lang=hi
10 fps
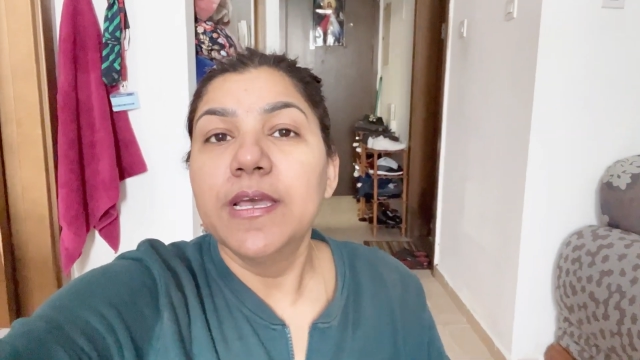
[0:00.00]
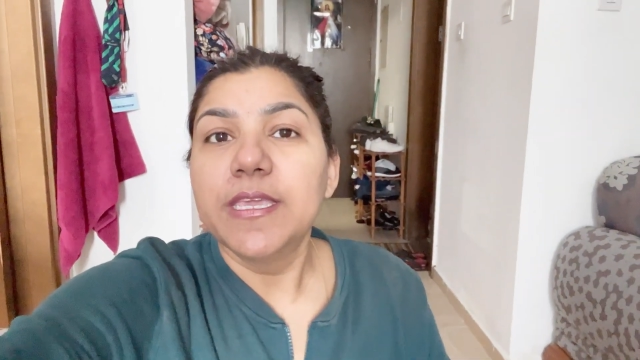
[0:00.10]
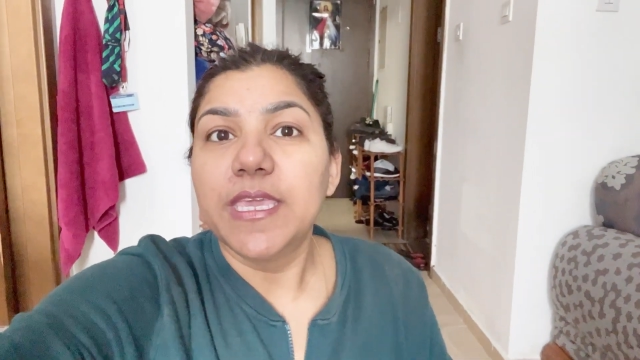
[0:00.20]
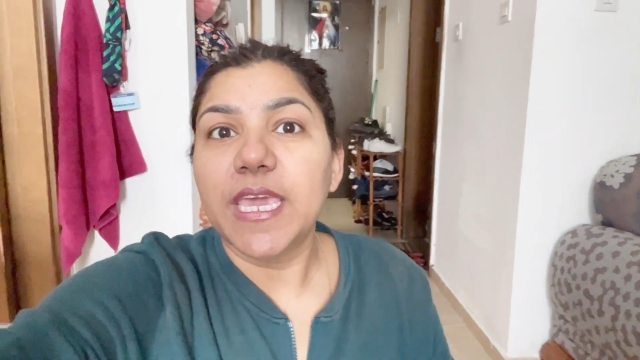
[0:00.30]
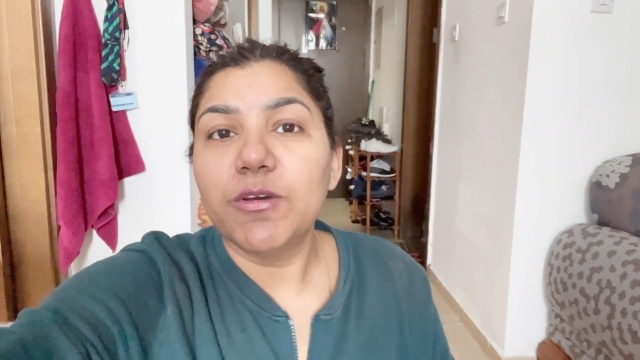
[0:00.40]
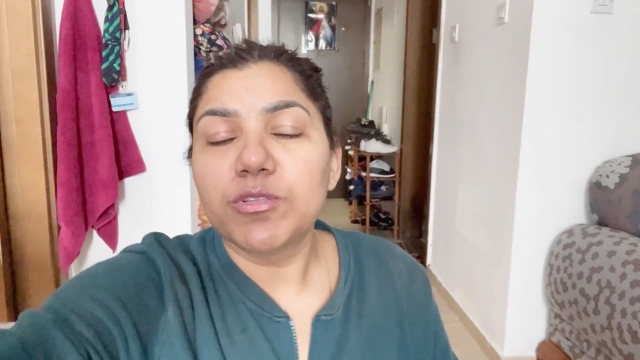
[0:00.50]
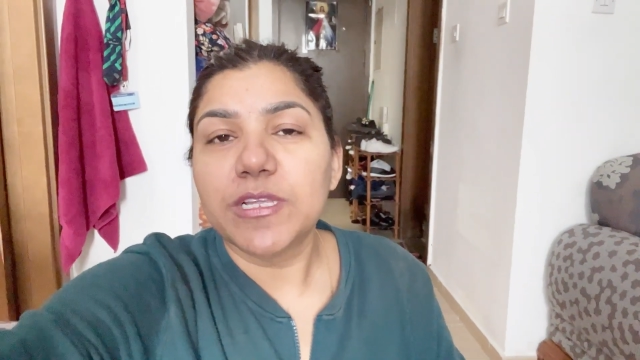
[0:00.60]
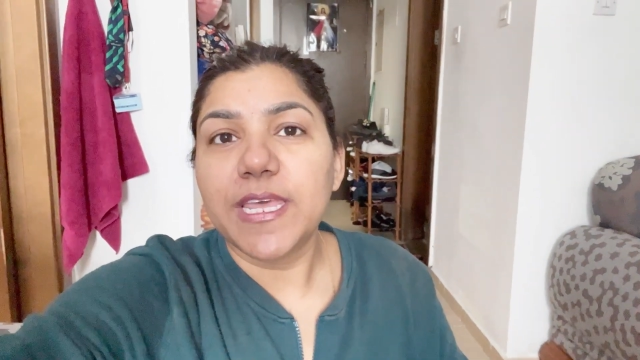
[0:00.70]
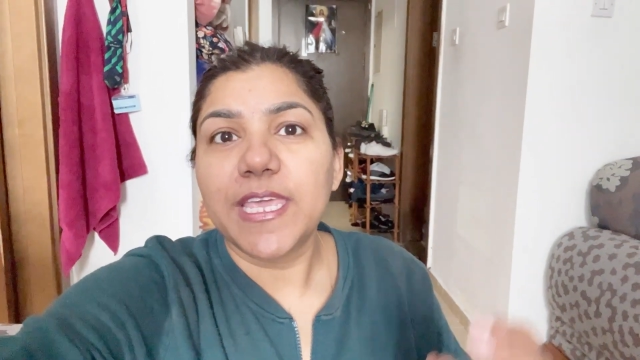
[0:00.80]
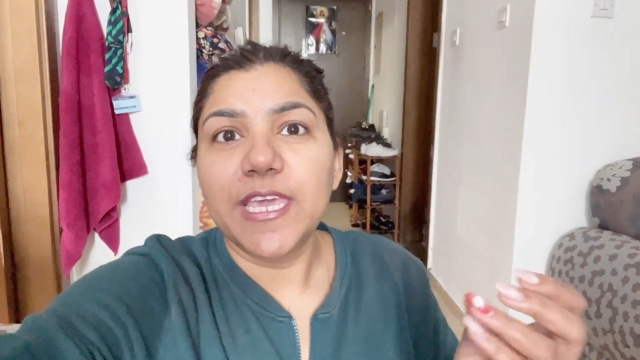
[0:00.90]
ये
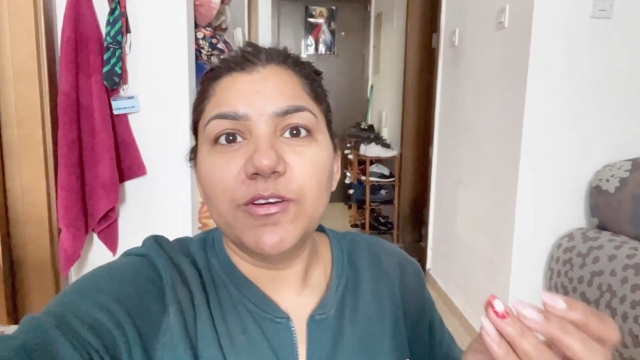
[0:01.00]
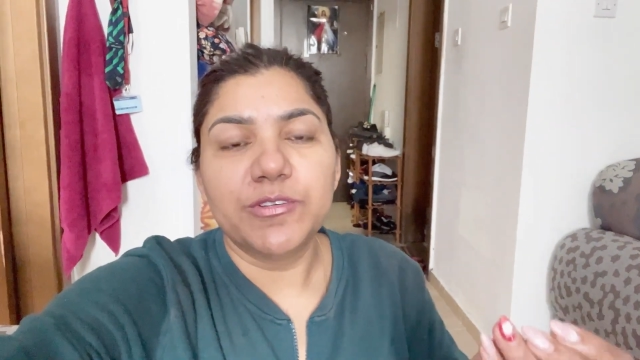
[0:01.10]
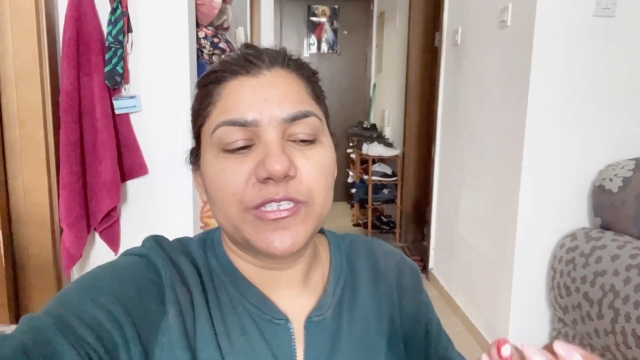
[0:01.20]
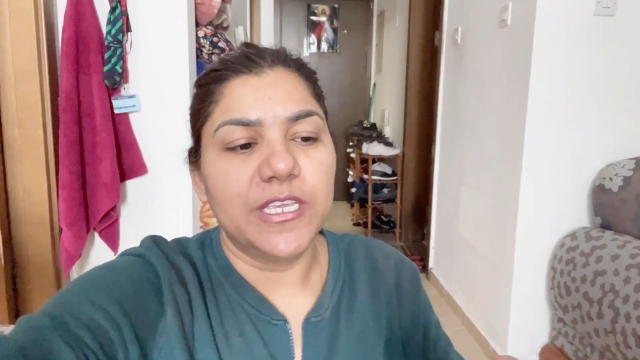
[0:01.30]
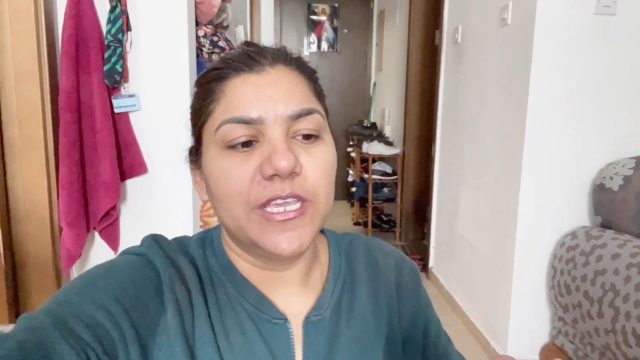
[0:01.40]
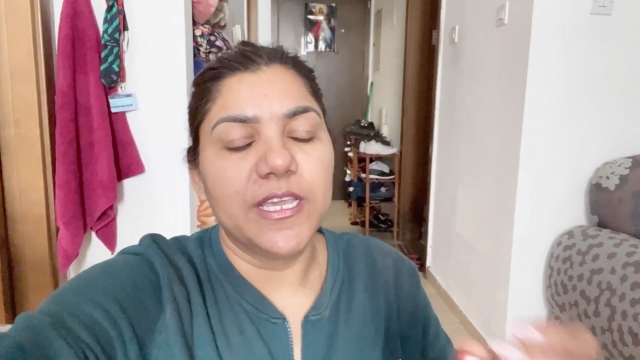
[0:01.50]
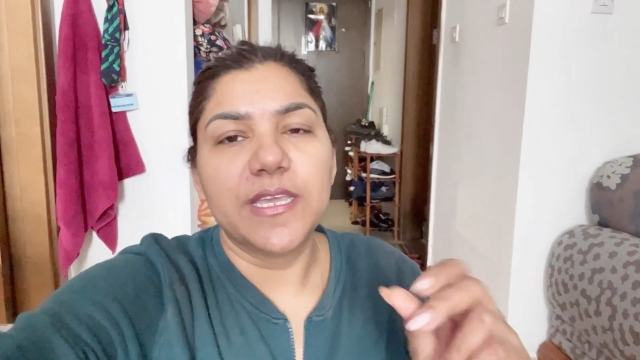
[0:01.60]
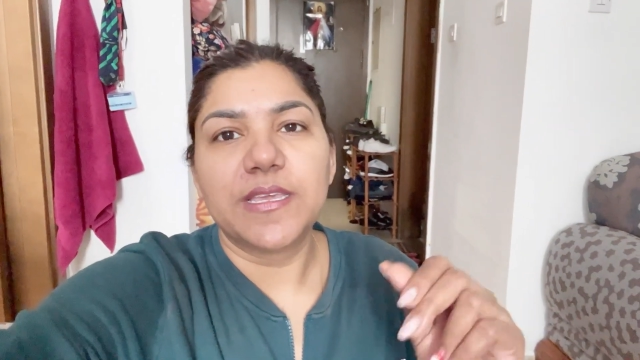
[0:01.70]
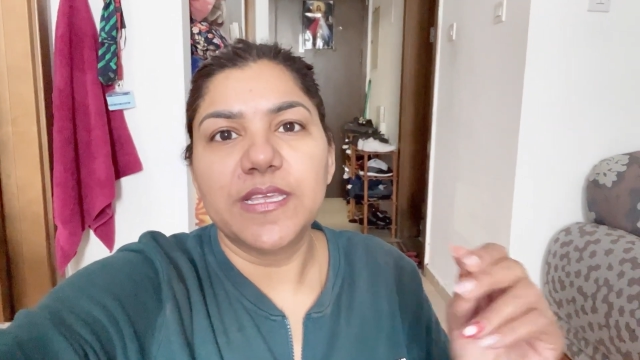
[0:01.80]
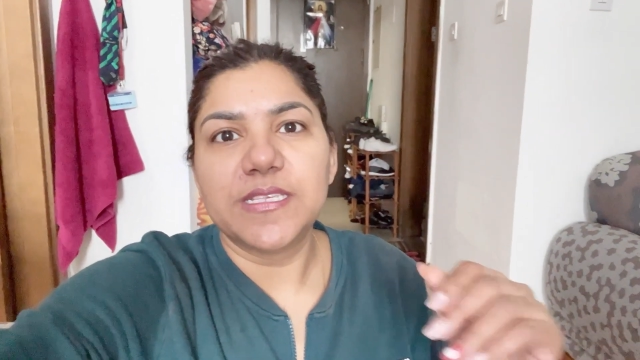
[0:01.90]
उतरेंगे उसी
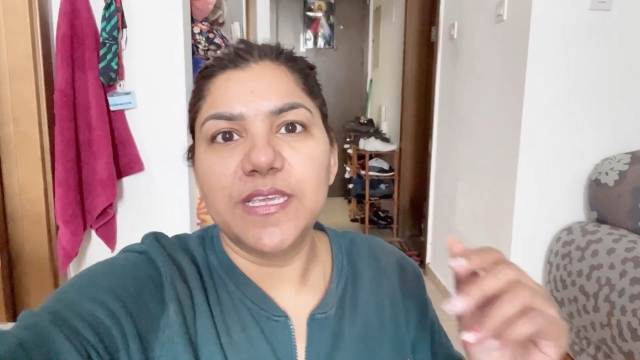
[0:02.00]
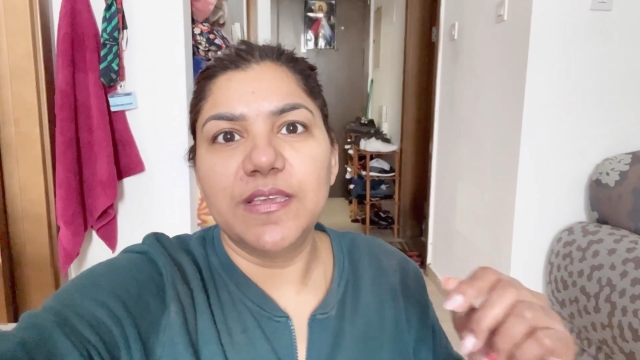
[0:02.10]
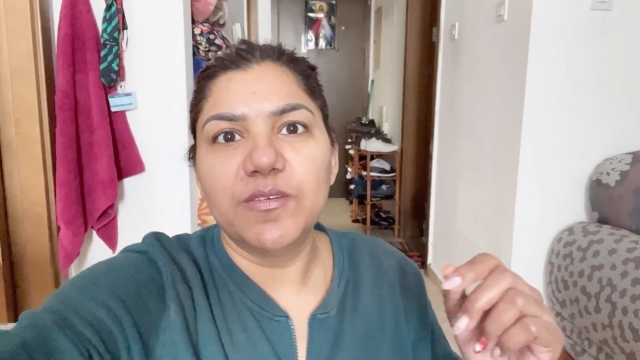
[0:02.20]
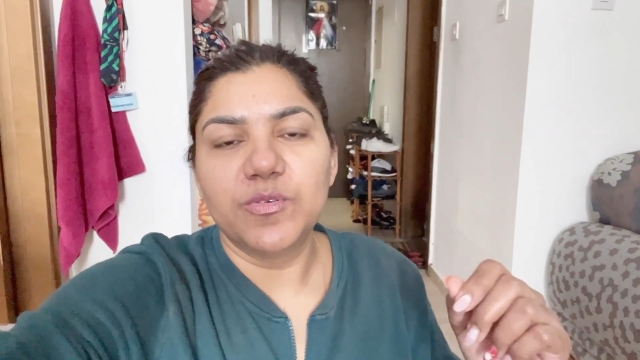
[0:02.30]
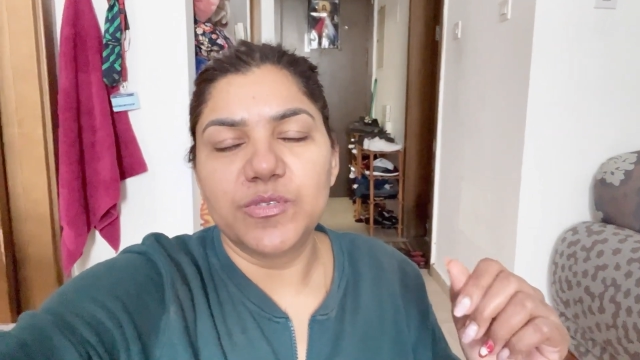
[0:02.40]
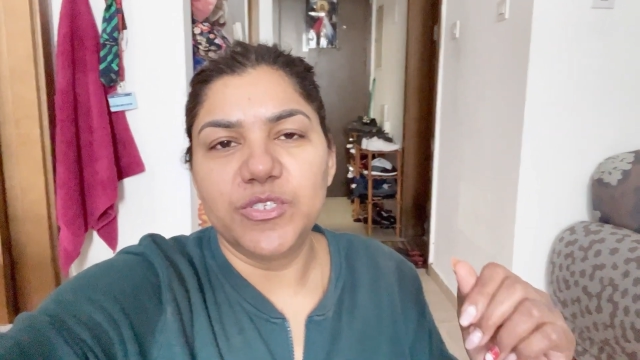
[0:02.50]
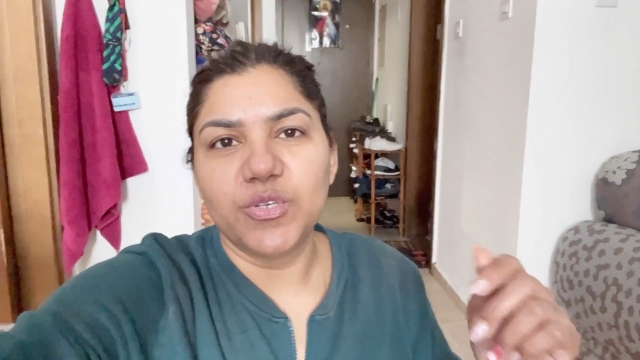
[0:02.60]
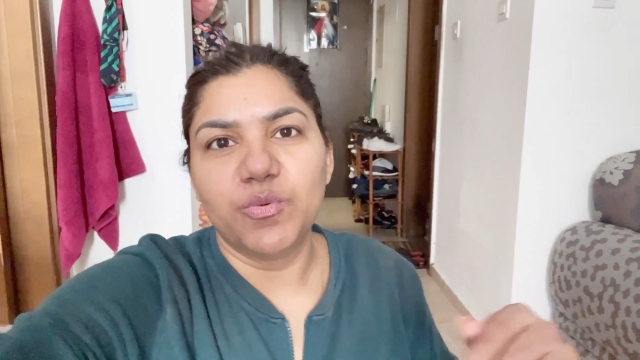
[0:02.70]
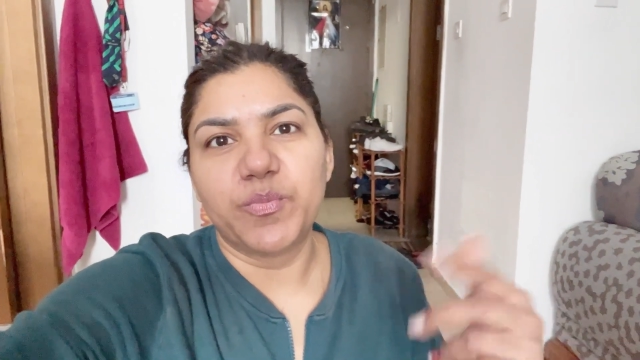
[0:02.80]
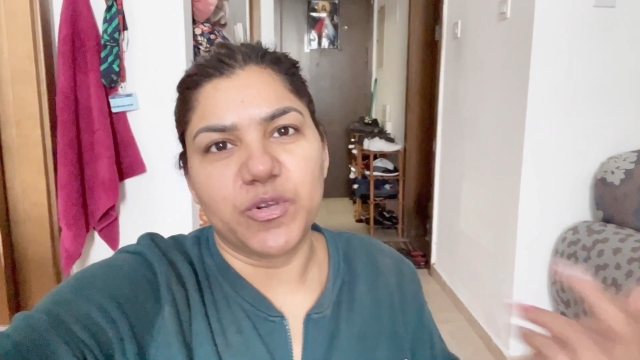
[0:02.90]
किसी
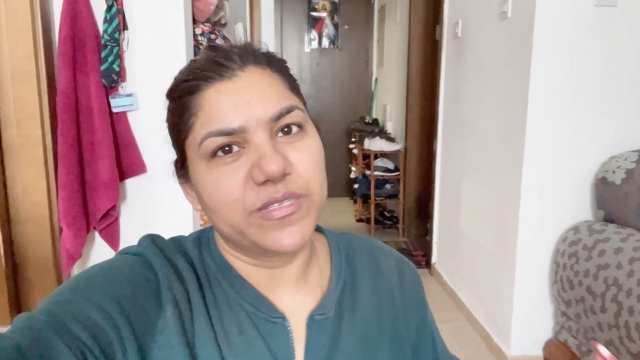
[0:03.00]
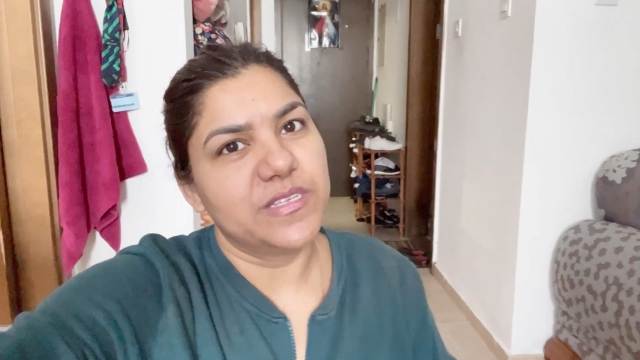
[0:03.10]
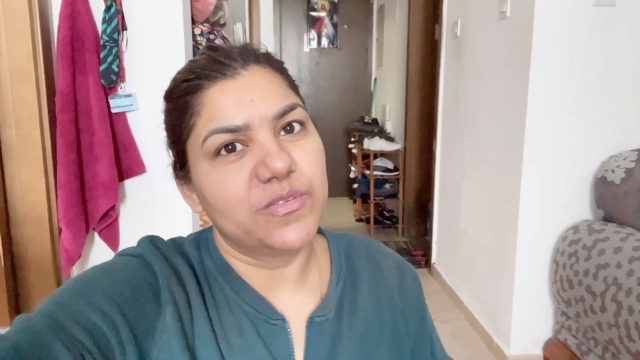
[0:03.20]
जो प्रोसेस